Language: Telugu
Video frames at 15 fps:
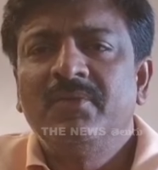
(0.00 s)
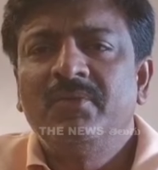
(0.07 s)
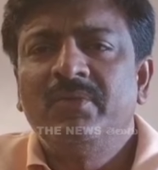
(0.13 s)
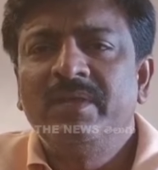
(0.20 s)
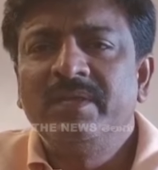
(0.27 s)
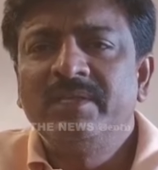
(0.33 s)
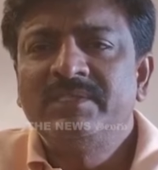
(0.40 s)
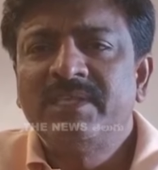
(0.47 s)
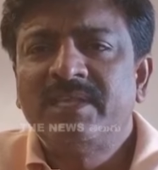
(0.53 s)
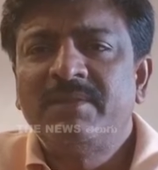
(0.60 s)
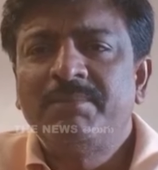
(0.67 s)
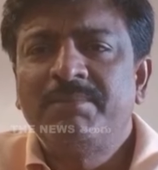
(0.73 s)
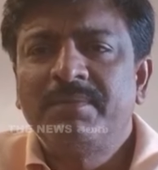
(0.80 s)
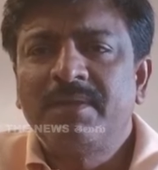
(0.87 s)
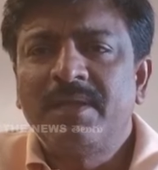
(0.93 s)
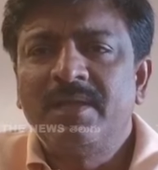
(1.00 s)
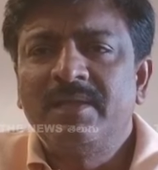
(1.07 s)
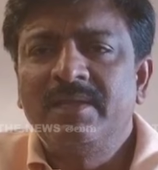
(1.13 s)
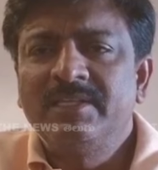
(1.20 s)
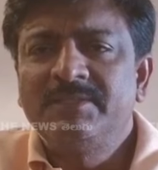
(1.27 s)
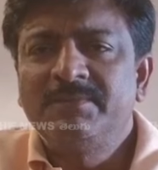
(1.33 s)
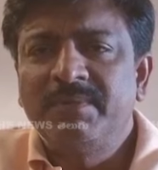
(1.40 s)
వైఎస్ఆర్
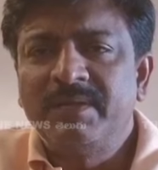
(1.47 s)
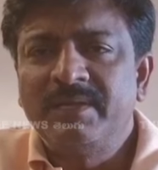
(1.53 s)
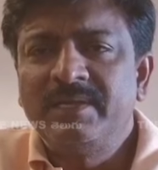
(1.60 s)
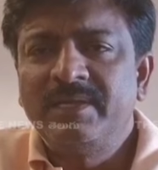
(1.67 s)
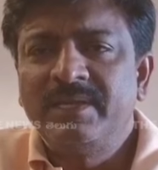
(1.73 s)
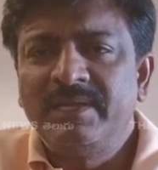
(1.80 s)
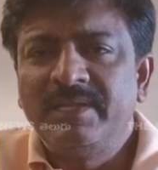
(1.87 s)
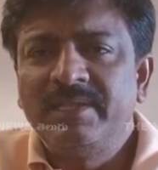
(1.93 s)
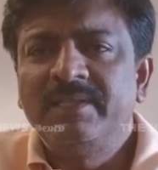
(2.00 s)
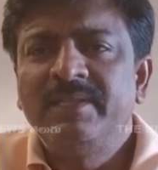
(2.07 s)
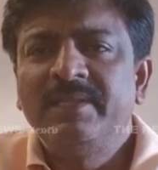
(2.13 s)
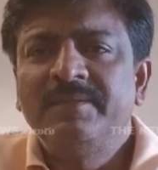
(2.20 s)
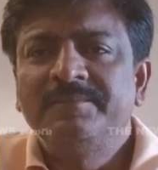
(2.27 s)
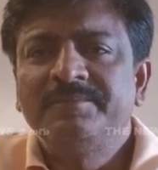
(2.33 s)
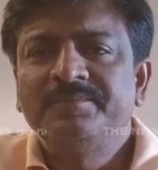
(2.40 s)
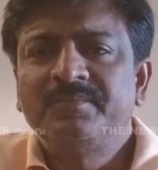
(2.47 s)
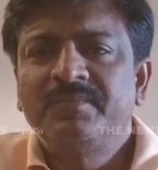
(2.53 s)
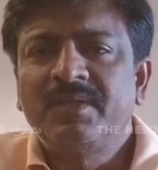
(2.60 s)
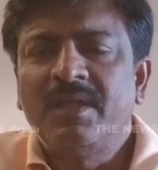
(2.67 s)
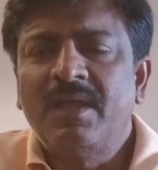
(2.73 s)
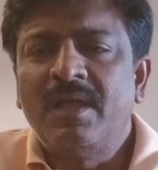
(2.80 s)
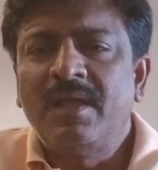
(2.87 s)
కాంగ్రెస్ పార్టీ అనేది
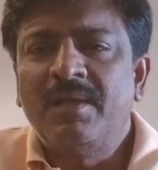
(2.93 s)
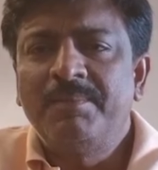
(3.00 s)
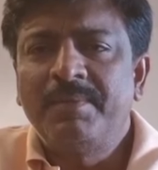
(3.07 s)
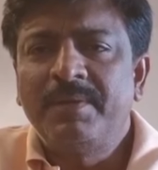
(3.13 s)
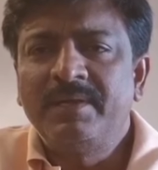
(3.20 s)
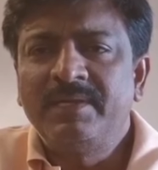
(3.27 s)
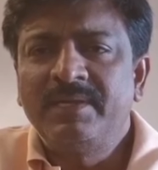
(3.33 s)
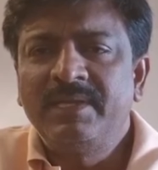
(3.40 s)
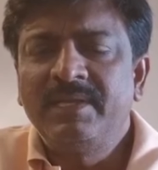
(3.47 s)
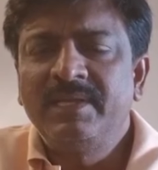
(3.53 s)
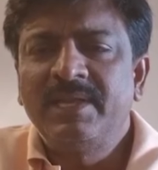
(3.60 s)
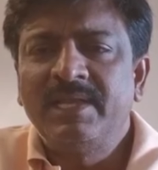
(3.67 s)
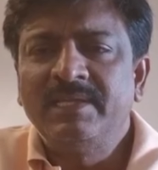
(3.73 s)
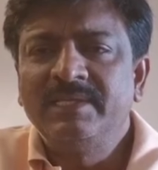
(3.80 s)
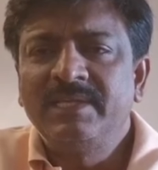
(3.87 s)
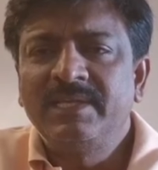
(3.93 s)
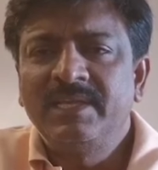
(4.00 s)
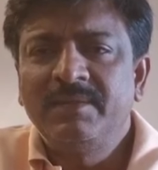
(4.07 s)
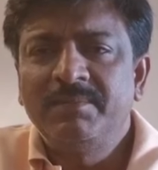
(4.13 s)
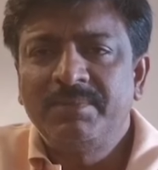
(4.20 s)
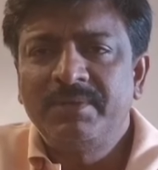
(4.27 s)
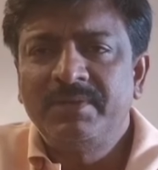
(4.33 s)
ఆ పార్టీకి రాజకీయ
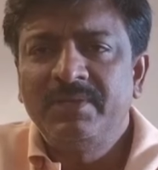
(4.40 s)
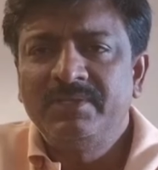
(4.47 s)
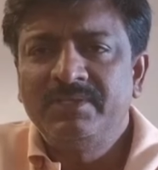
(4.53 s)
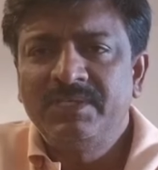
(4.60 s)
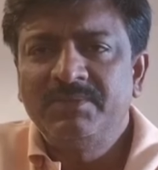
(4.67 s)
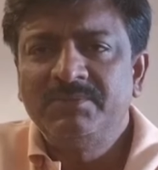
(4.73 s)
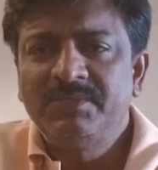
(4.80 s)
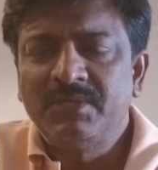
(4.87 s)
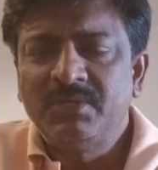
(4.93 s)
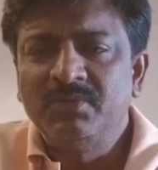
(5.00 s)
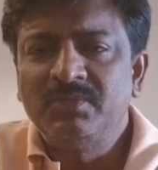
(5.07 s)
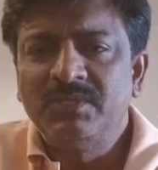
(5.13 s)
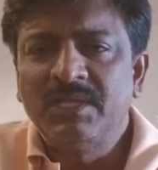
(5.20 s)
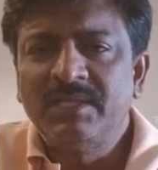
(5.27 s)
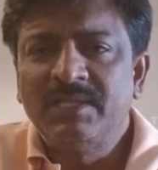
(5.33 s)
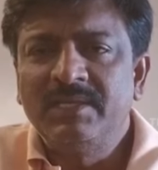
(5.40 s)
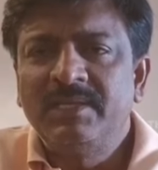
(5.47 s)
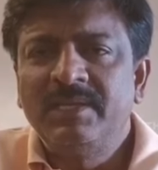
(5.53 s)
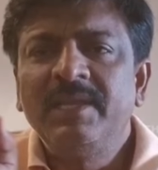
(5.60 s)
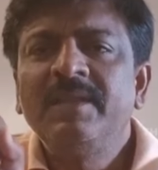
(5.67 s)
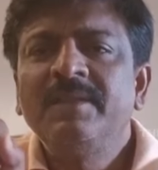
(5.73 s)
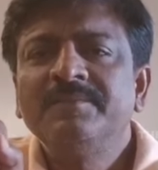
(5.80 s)
ప్రయోజనం
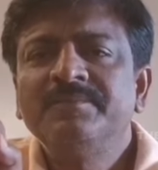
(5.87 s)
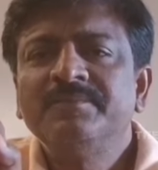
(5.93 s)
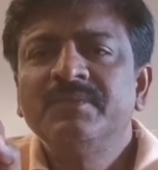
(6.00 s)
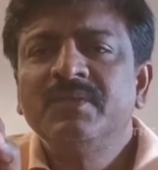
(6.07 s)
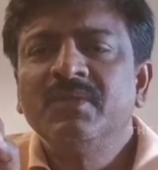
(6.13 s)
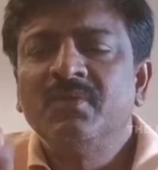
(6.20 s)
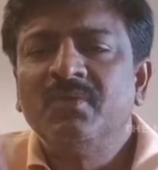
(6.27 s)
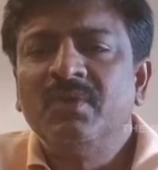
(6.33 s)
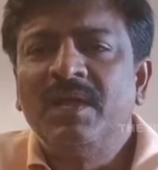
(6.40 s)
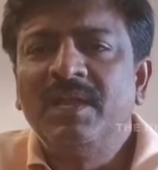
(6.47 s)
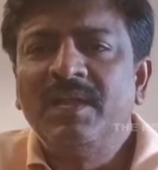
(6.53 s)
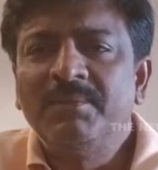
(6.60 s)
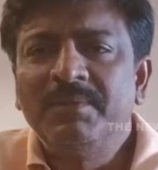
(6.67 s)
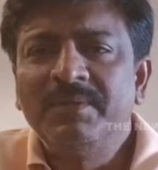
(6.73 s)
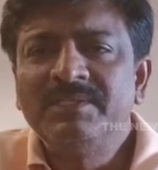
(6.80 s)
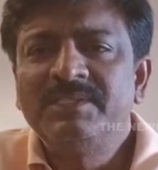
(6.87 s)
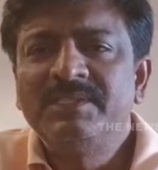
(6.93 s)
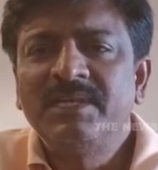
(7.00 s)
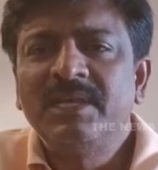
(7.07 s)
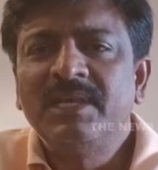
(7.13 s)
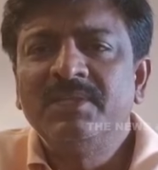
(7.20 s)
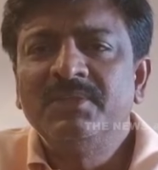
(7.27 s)
జరుగుతుందంటే వాళ్ళ మనిషి
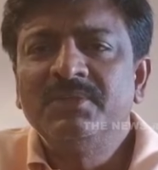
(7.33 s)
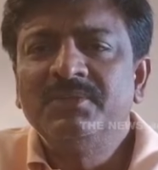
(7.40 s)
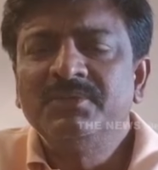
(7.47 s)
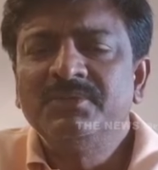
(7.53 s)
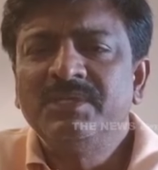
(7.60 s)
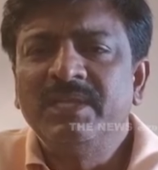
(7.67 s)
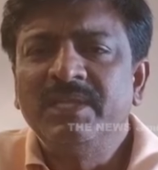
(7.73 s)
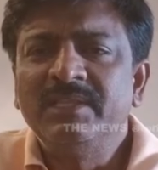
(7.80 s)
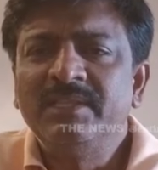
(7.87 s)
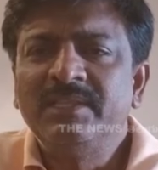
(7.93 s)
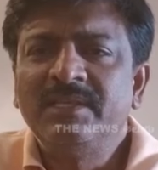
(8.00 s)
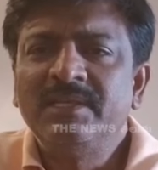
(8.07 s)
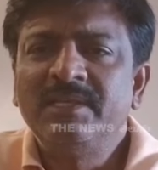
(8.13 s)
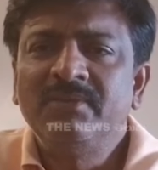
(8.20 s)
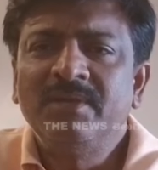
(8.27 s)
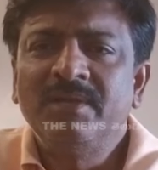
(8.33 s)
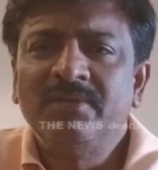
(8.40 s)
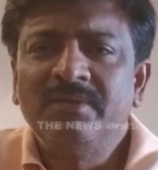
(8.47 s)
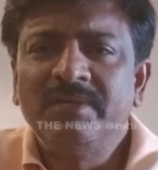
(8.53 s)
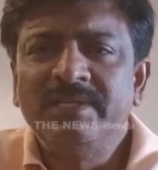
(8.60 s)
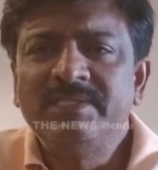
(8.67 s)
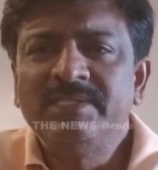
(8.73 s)
కాదు ఎంతటి వాళ్ళు
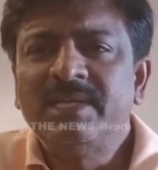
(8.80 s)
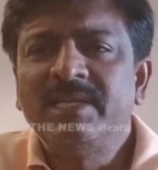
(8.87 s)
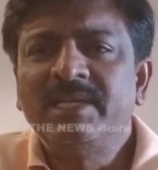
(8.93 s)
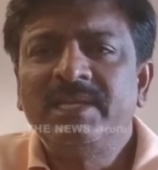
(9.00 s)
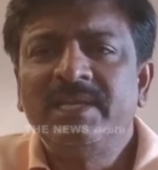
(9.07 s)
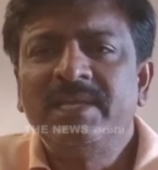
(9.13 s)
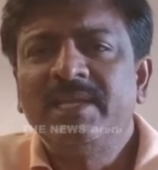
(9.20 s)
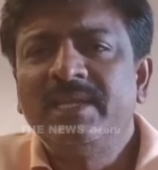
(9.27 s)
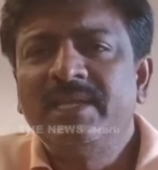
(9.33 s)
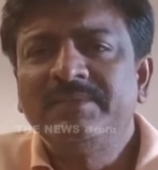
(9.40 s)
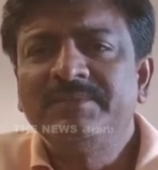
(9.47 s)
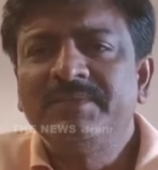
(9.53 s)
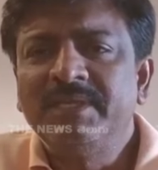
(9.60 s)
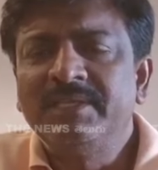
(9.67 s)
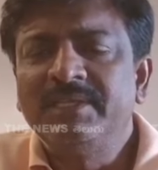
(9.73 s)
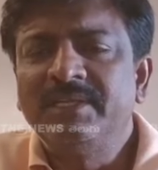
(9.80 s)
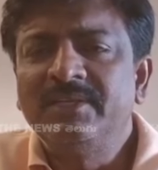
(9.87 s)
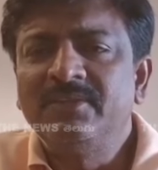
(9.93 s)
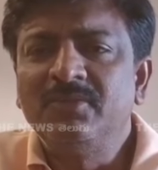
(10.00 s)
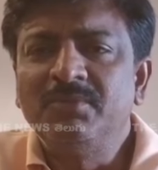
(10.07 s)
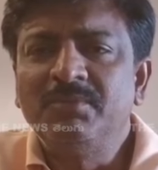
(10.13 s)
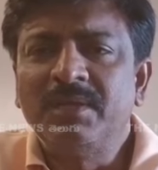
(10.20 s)
నీచానికైనా ఎంతటి
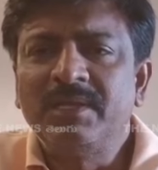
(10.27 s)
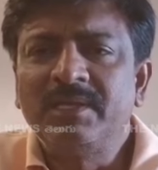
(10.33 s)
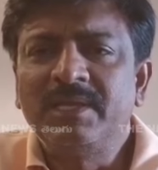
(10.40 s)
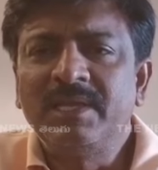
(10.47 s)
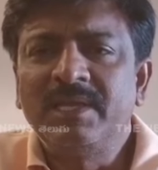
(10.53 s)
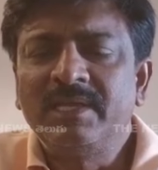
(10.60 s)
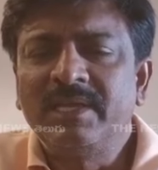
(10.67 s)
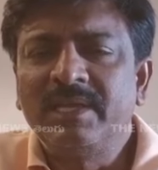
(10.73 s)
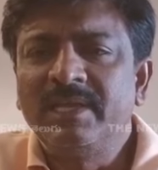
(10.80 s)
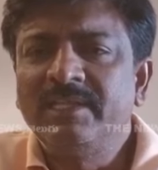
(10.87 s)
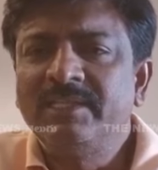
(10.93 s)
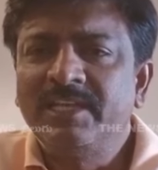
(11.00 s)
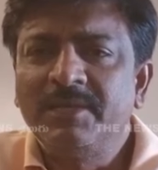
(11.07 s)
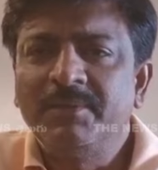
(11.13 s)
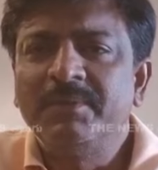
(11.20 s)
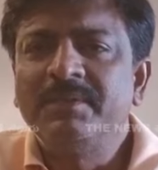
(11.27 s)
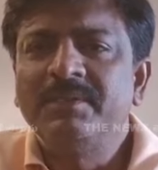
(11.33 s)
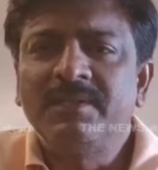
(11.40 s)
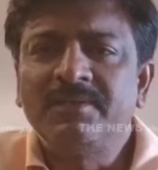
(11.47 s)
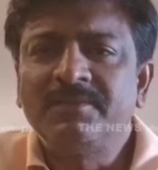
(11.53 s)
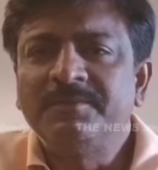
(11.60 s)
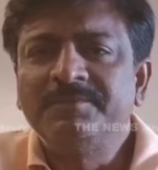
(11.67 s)
దుర్మార్గానికైనా
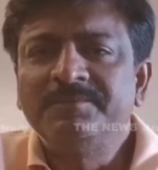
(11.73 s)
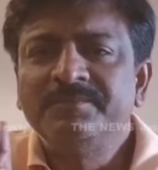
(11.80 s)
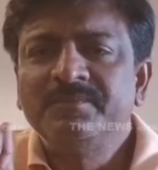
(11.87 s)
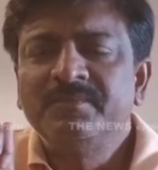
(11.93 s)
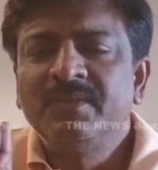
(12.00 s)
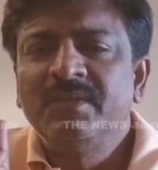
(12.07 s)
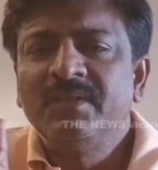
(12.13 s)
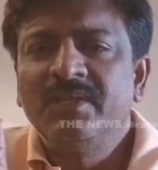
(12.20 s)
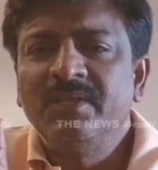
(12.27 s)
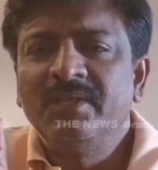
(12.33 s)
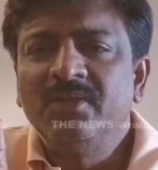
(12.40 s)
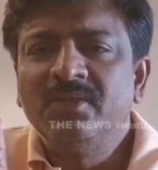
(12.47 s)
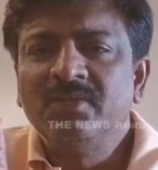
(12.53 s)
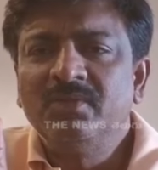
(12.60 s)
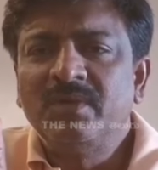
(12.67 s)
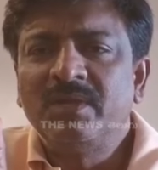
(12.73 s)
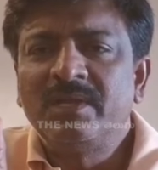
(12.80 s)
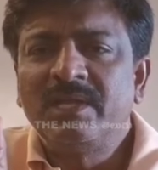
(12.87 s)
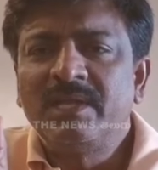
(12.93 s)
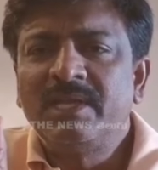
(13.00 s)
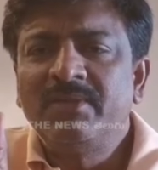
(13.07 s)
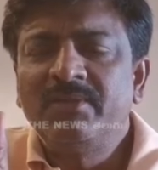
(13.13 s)
తెగబడతారు ఈరోజు వర్రా
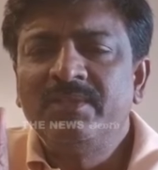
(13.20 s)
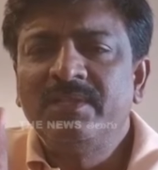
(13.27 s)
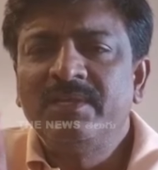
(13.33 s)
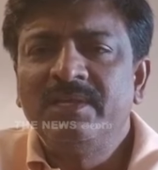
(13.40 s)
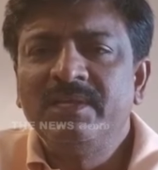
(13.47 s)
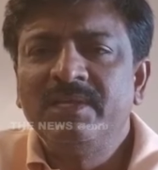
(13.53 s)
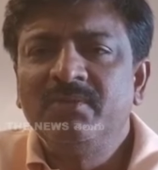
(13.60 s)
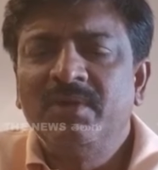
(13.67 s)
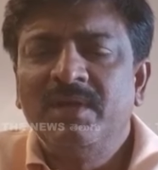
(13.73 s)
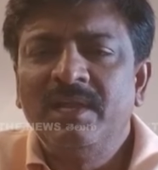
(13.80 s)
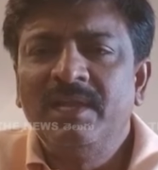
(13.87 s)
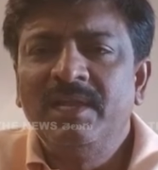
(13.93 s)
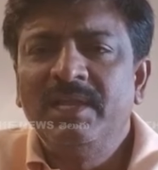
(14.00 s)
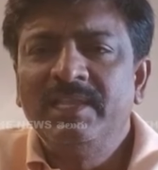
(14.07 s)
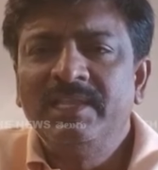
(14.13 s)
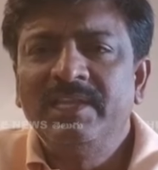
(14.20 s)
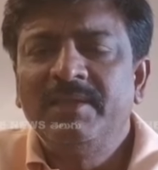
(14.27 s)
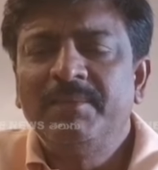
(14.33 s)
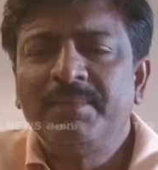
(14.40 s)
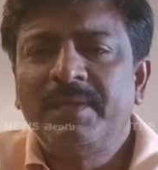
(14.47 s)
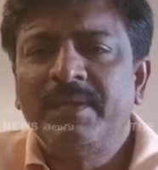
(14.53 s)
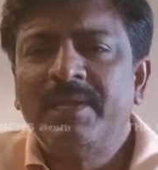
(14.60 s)
రవీందర్ రెడ్డికి వాళ్ళే ఏదన్నా
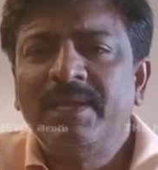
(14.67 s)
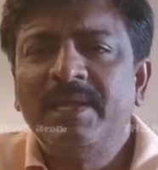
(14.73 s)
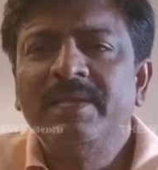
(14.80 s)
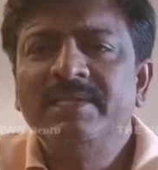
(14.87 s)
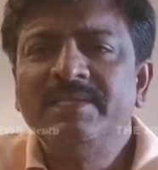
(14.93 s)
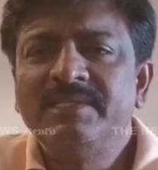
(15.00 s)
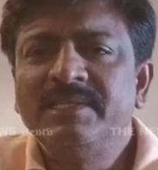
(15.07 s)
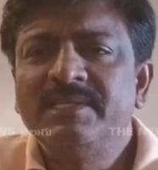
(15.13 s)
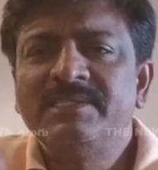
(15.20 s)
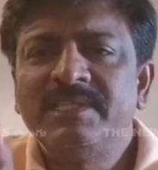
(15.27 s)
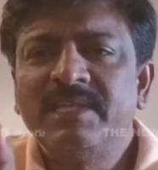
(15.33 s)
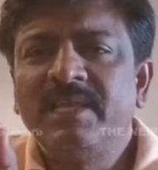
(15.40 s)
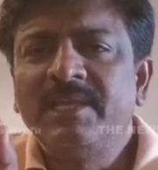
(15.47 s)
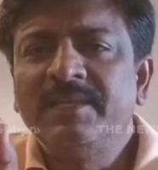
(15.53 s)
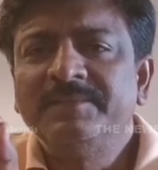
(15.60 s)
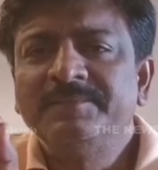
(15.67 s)
ప్రాణహాని చేస్తే